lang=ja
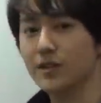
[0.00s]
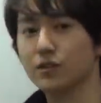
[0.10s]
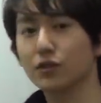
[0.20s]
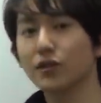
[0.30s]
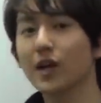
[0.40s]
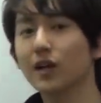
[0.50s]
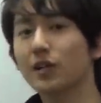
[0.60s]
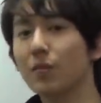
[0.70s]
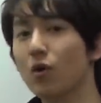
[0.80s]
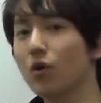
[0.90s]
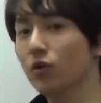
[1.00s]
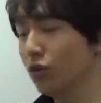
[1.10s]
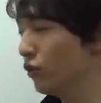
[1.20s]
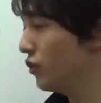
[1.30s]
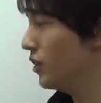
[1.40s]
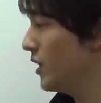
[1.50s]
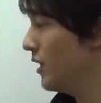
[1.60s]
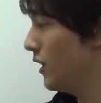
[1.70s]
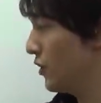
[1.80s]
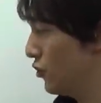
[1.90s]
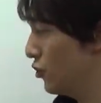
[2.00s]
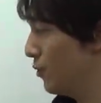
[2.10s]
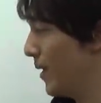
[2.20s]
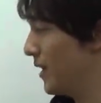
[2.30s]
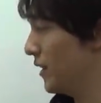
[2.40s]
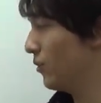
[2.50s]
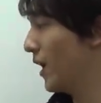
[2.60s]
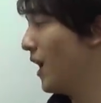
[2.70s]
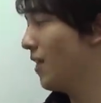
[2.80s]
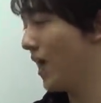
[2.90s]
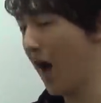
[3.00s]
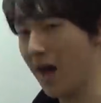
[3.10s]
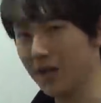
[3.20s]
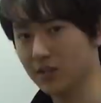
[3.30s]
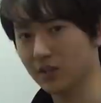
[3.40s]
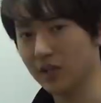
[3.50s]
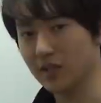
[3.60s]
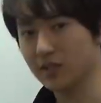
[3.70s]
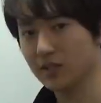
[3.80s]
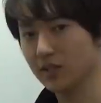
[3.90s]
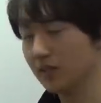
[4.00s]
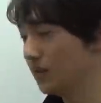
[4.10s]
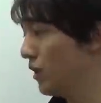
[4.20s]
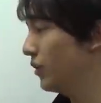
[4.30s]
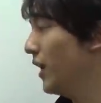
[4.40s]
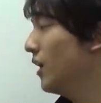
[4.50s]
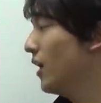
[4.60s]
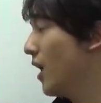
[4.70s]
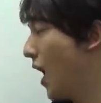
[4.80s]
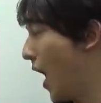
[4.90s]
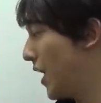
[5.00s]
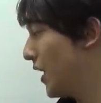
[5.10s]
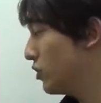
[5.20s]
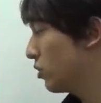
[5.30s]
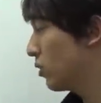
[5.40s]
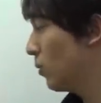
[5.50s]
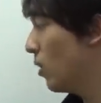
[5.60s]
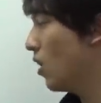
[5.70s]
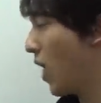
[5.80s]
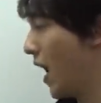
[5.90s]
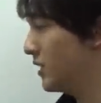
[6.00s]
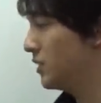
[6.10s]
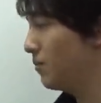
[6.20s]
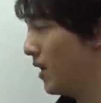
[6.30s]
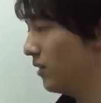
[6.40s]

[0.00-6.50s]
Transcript: その中でも特に有名なのが原宿です。なので原宿をはじ